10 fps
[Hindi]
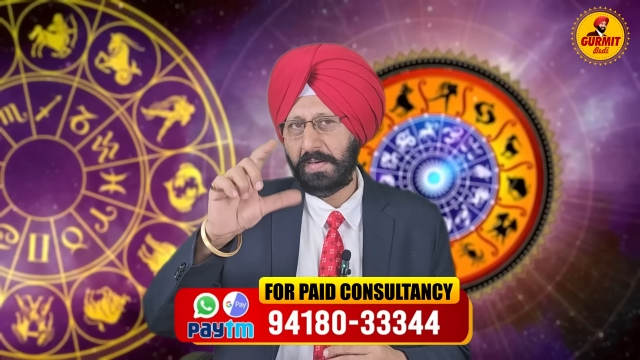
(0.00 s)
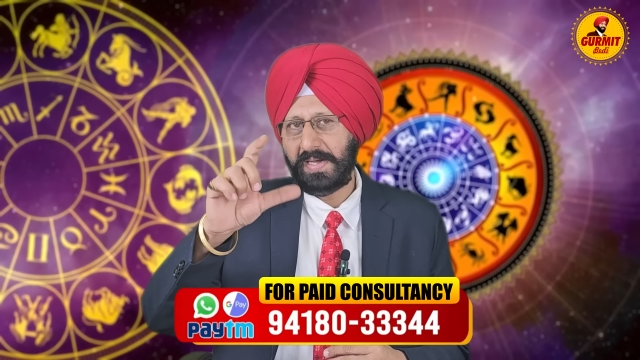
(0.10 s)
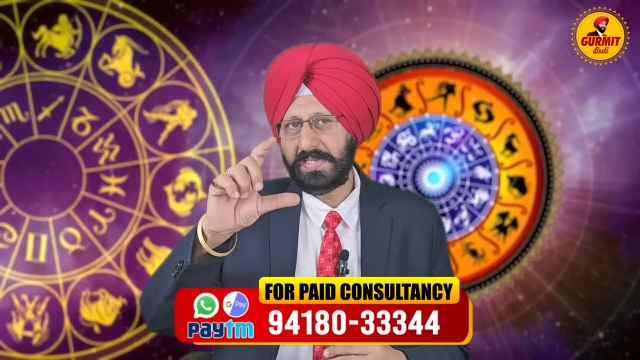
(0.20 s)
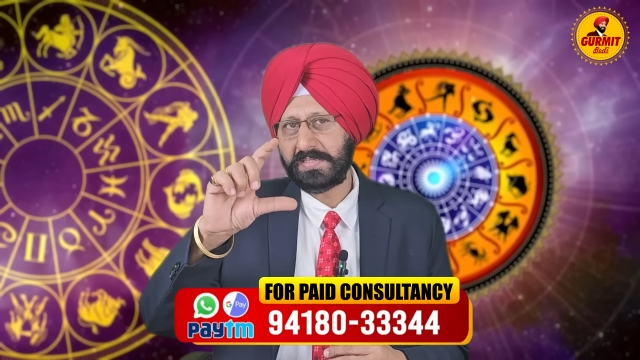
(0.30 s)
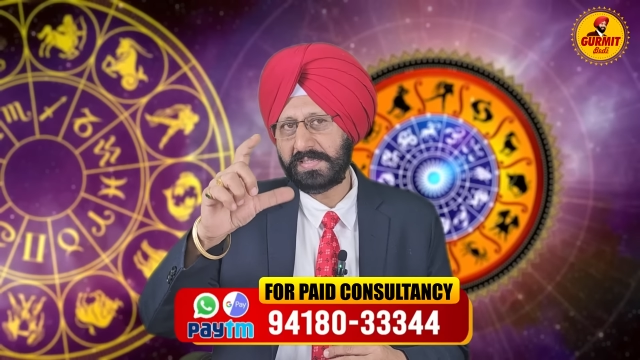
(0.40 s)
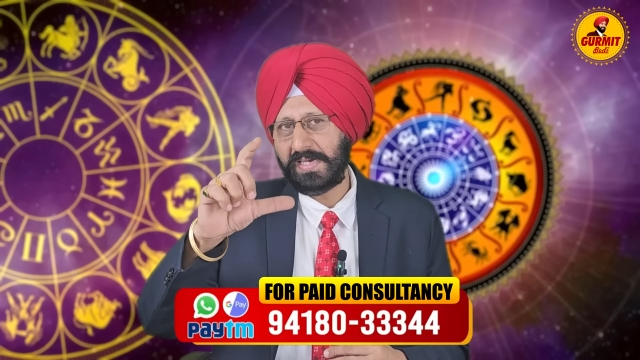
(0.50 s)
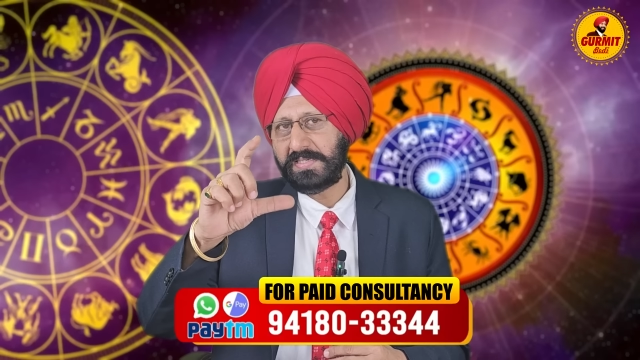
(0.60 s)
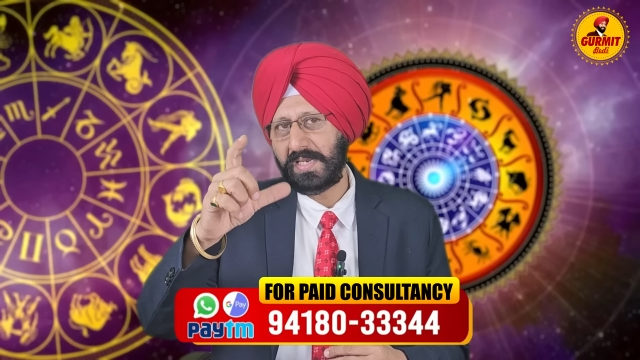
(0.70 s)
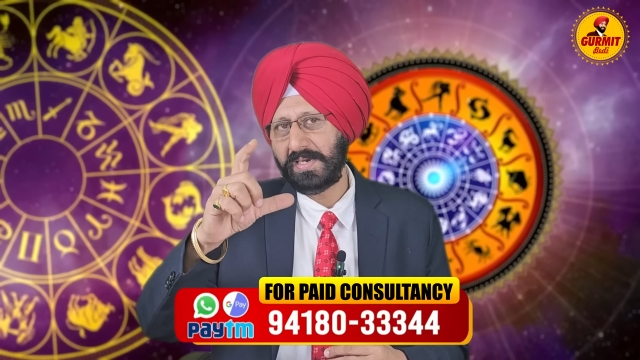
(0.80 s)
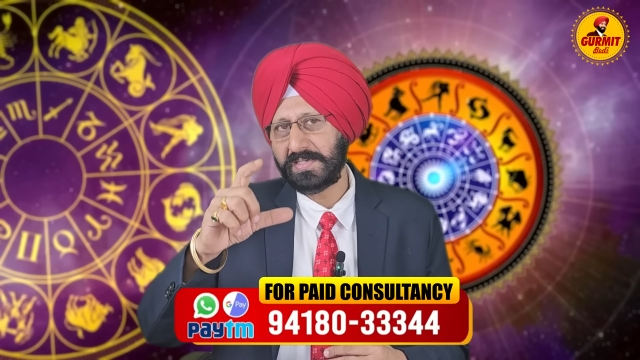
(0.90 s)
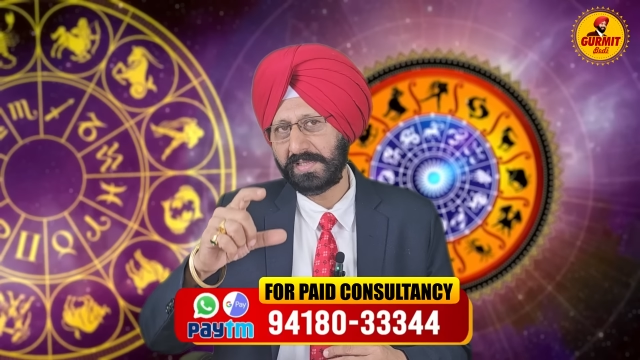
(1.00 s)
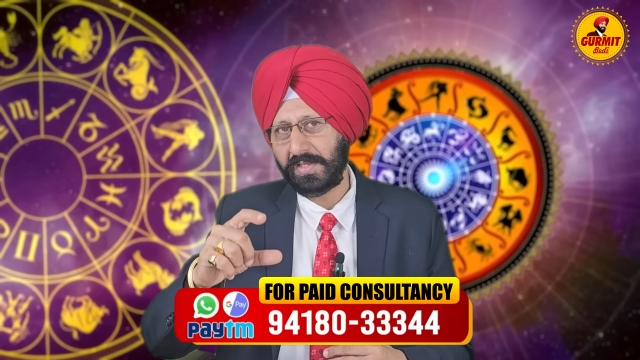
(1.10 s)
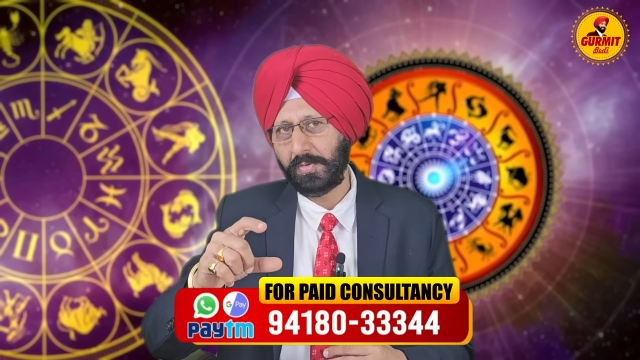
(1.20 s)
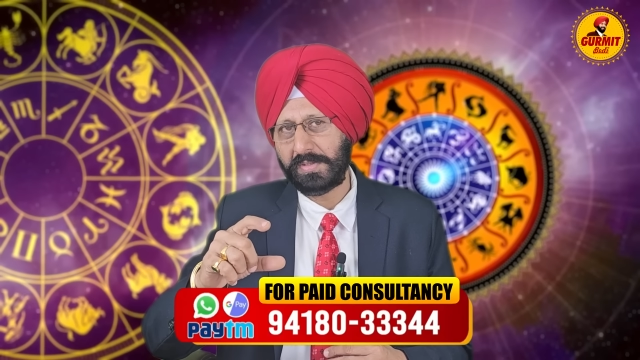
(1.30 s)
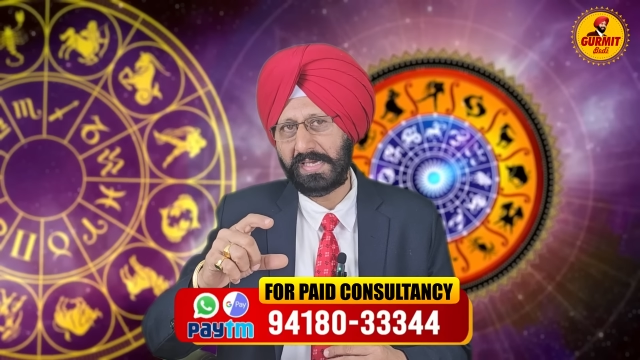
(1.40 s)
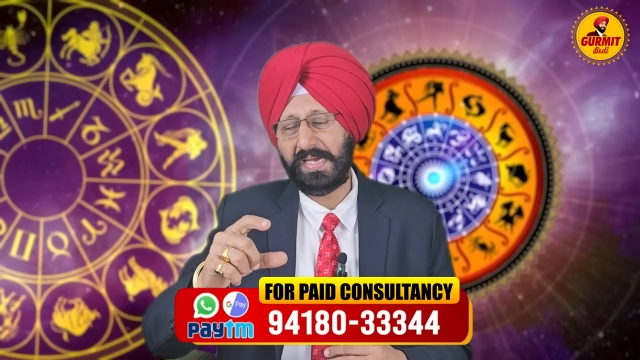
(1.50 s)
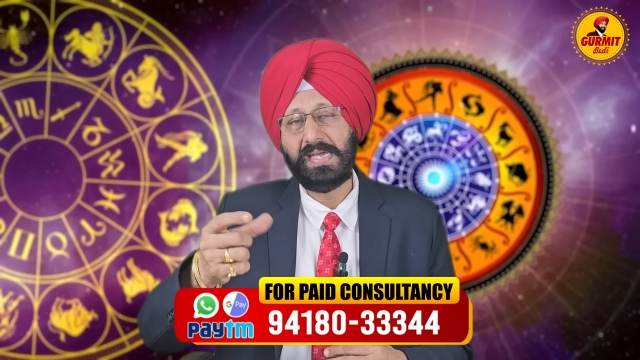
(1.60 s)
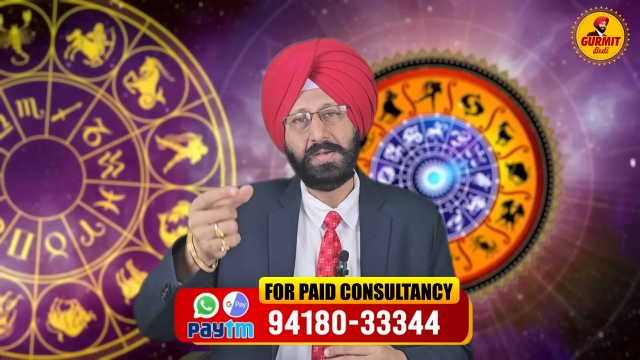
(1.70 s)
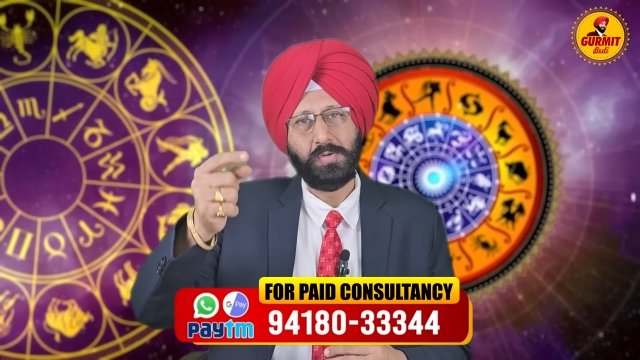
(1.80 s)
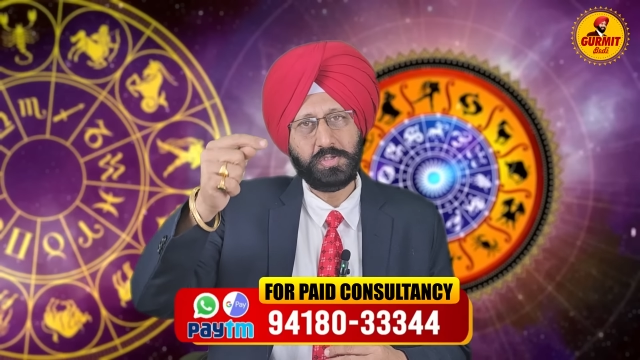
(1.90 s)
हमारे सताइस नक्षत्र होते हैं
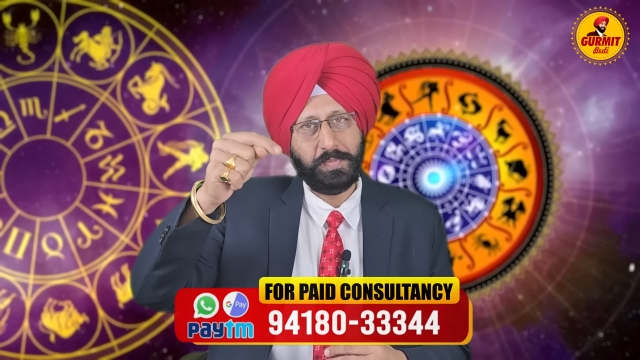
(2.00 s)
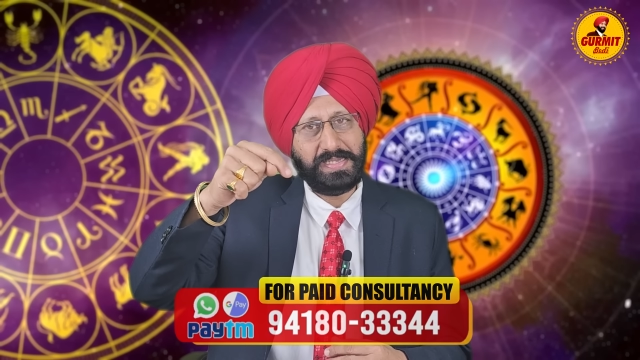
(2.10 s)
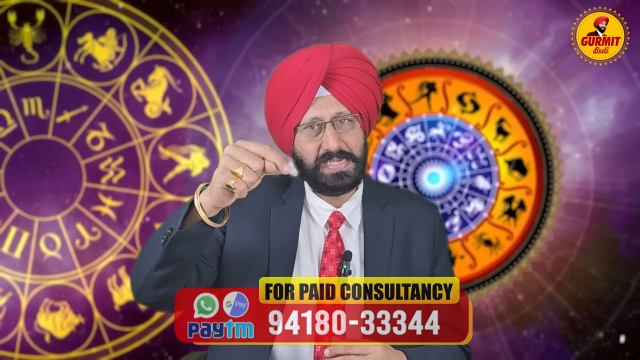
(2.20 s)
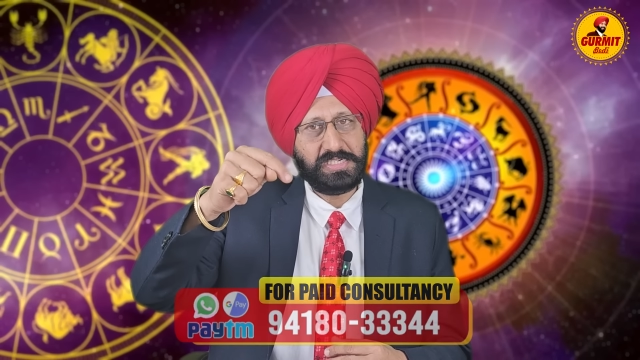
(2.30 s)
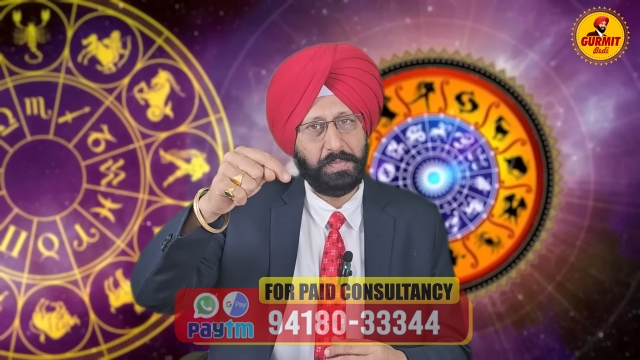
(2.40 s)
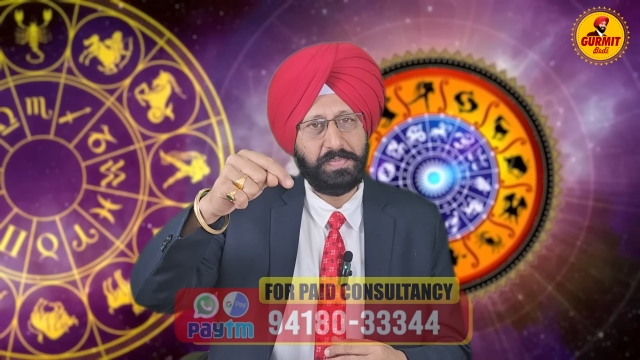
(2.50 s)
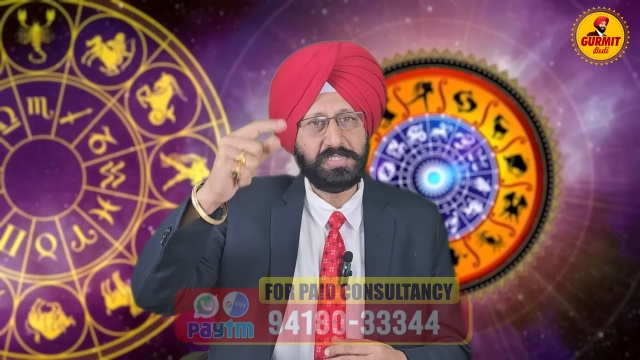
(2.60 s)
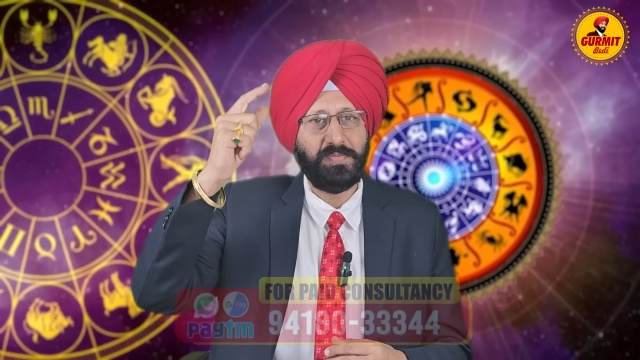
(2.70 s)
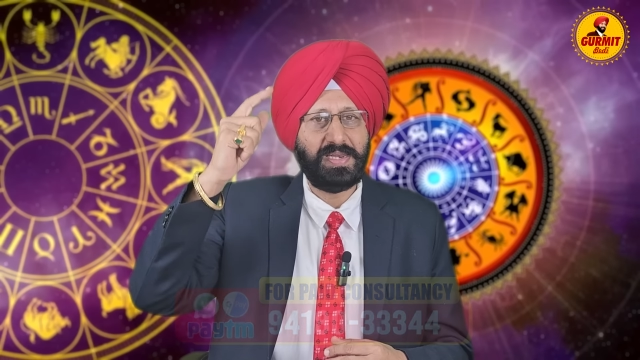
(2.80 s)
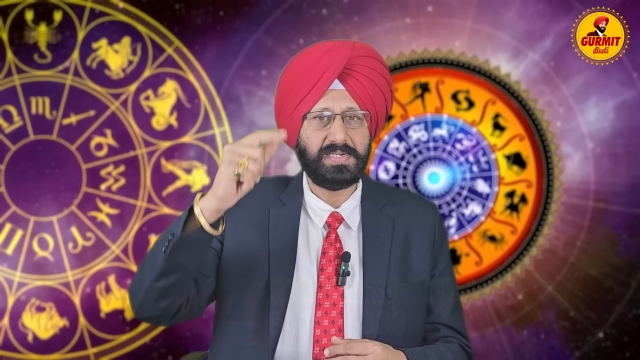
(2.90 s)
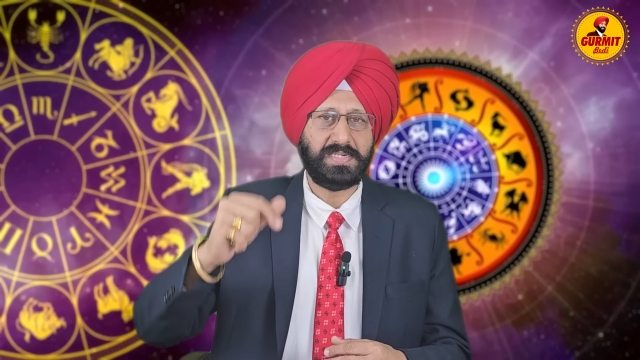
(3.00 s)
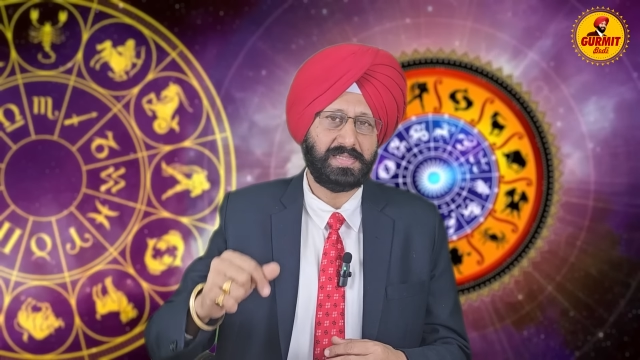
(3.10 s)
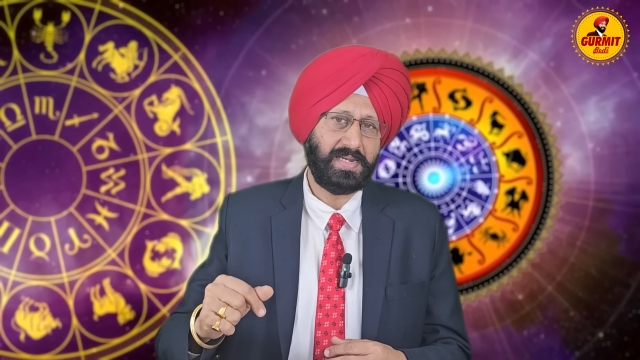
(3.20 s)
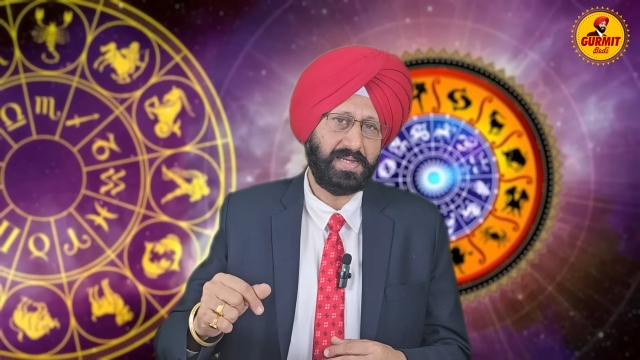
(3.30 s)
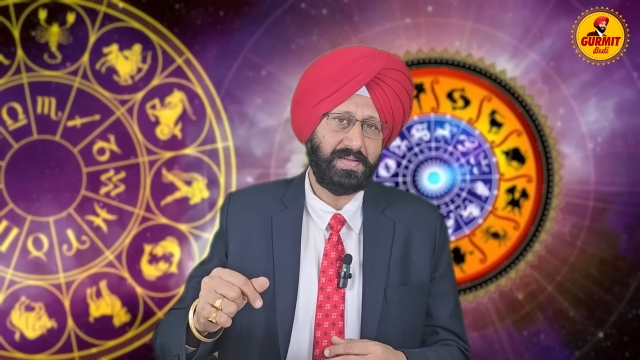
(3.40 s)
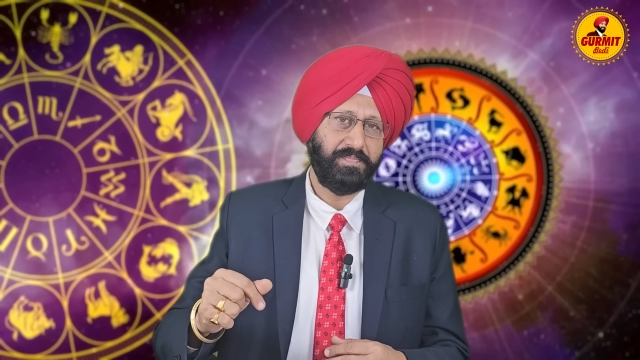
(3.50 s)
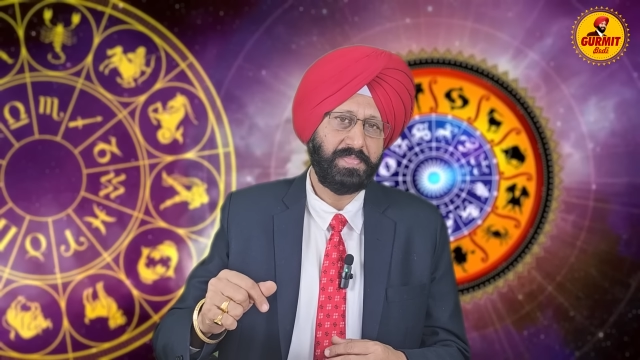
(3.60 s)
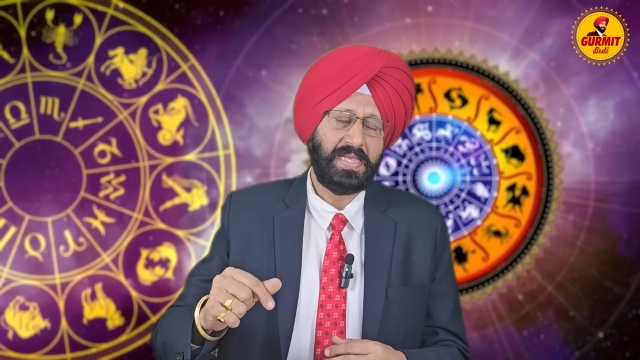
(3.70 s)
उसमें ये छब्बीसवां नक्षत्र है